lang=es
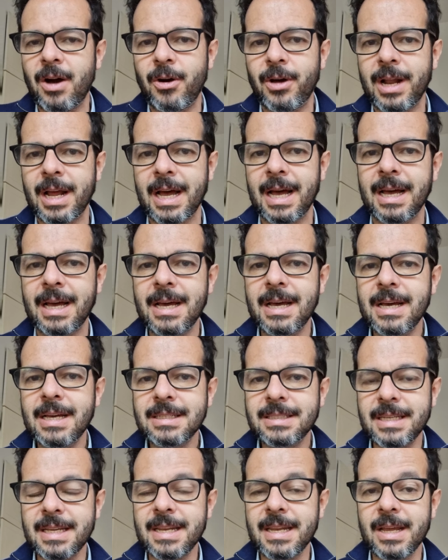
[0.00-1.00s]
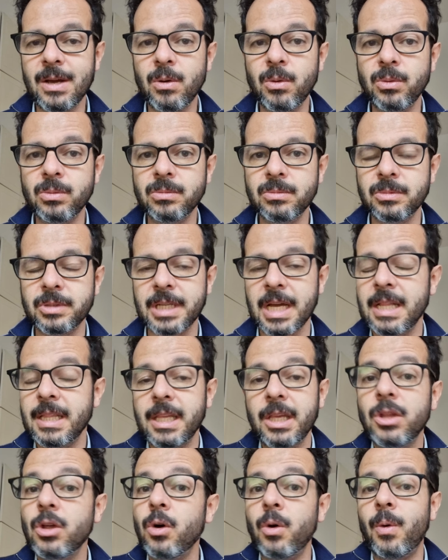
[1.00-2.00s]
ahora sin ningún
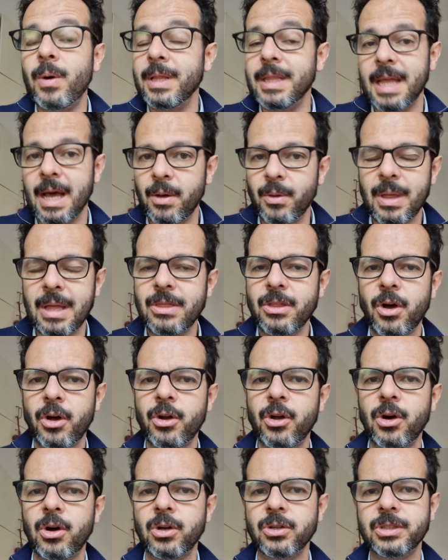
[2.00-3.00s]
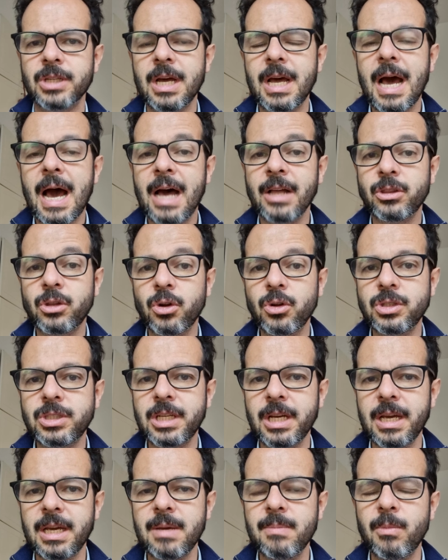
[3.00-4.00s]
sentido o endeudándonos a
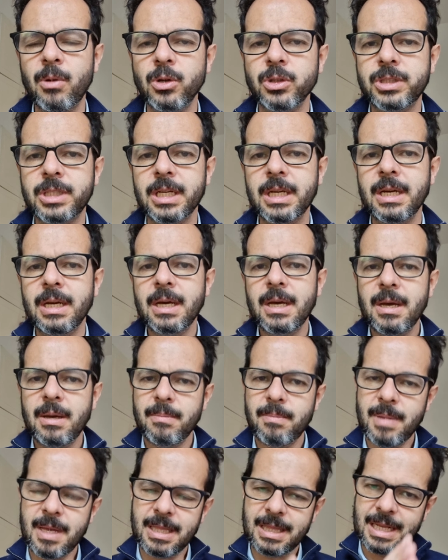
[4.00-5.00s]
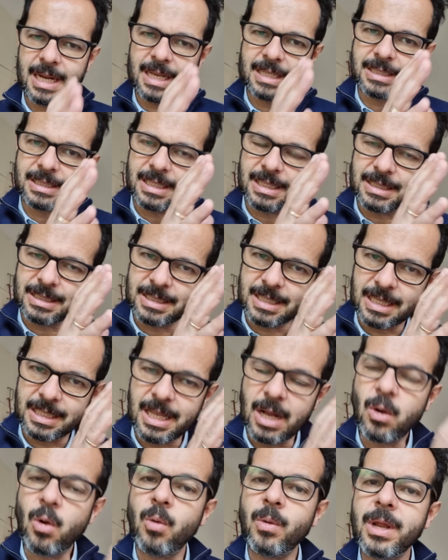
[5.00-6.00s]
troche y moche, mientras se
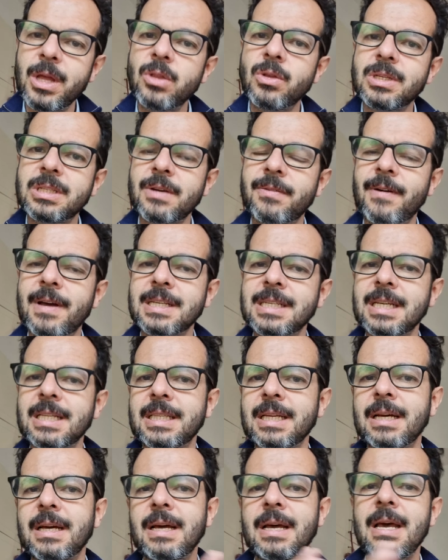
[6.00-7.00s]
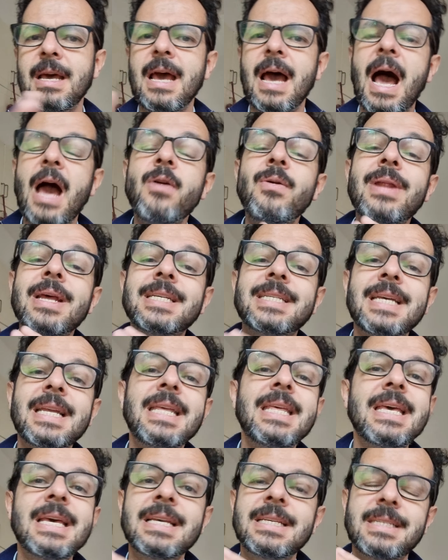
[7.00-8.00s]
está cubriendo esa faceta, hay una
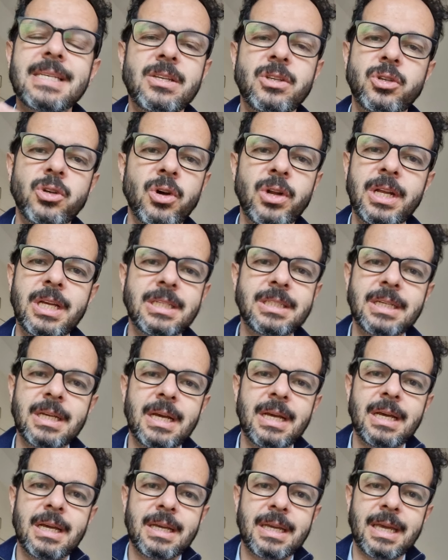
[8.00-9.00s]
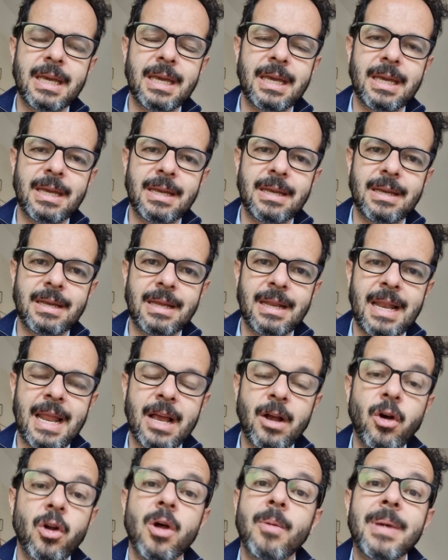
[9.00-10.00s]
serie de decisiones que la
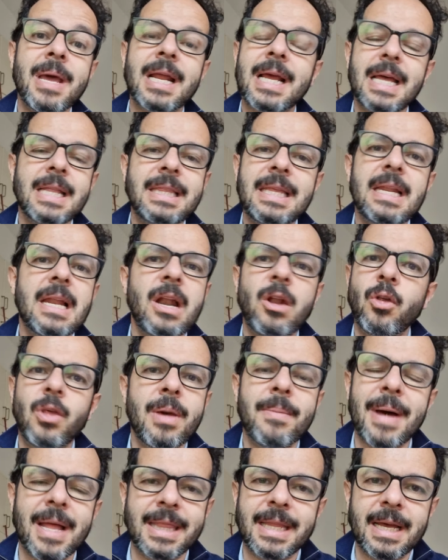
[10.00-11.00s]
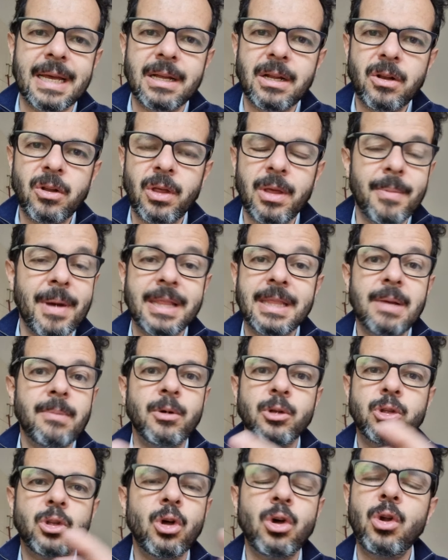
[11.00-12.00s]
economía argentina lo demanda, lo
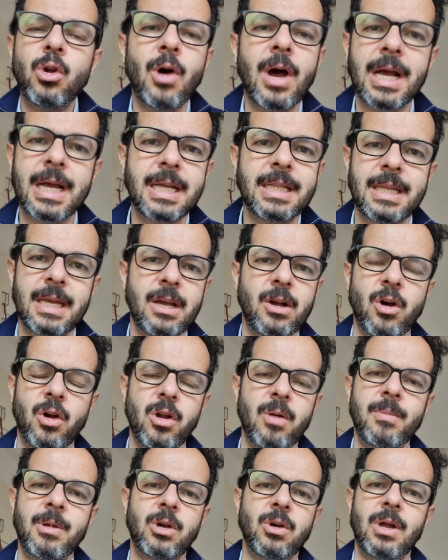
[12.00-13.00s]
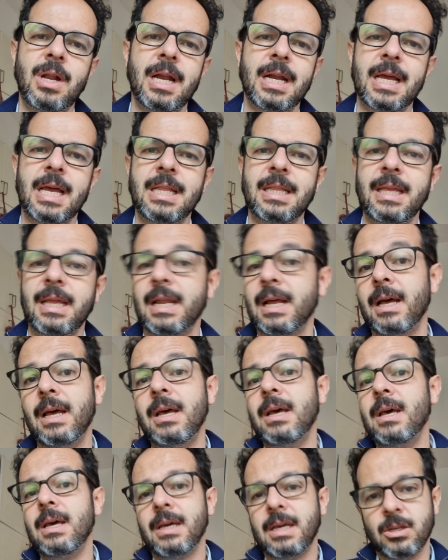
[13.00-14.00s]
demandamos todos los agentes económicos de la Argentina,
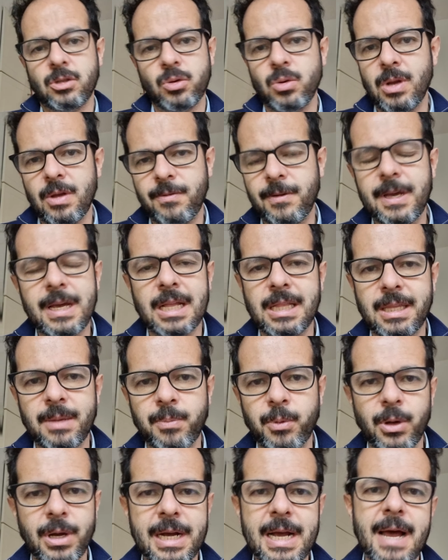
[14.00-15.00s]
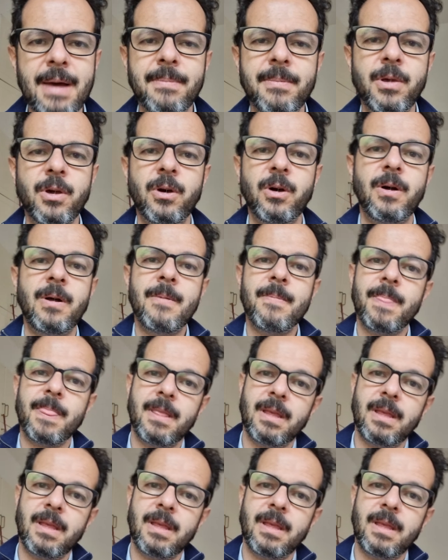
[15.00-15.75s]
que se unifique el tipo de cambio,